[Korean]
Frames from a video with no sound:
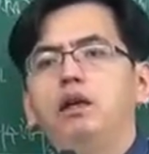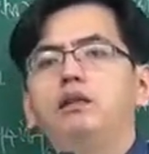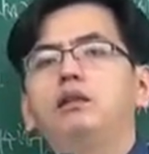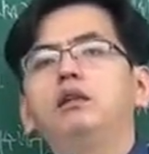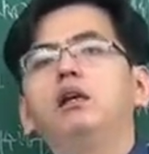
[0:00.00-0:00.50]

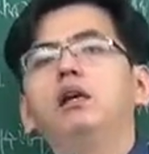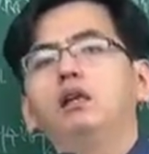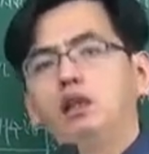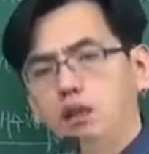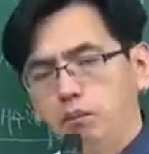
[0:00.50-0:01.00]
하여튼
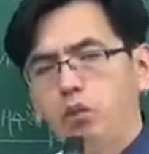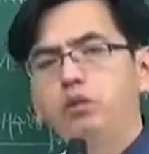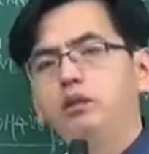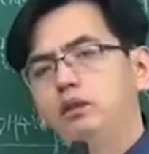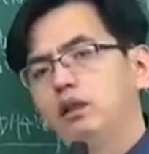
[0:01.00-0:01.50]

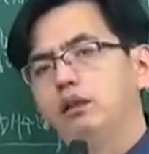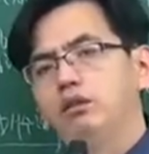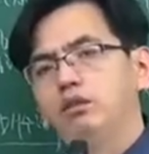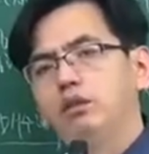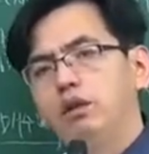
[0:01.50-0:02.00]
기본적인
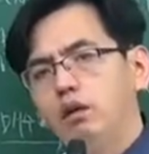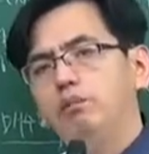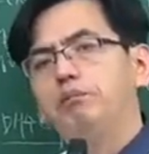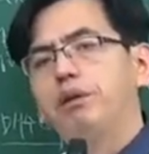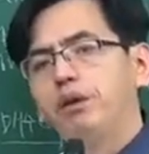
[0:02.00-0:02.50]
축,
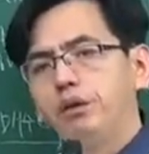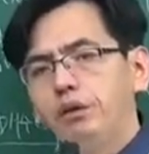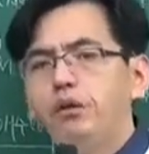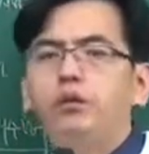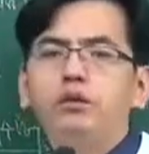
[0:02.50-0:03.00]
건폐율,
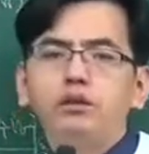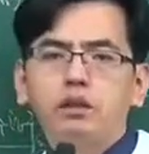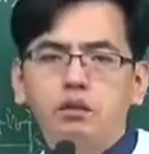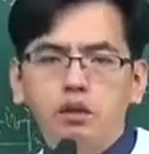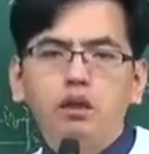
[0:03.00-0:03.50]

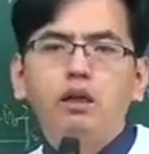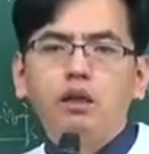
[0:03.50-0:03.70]
용적률,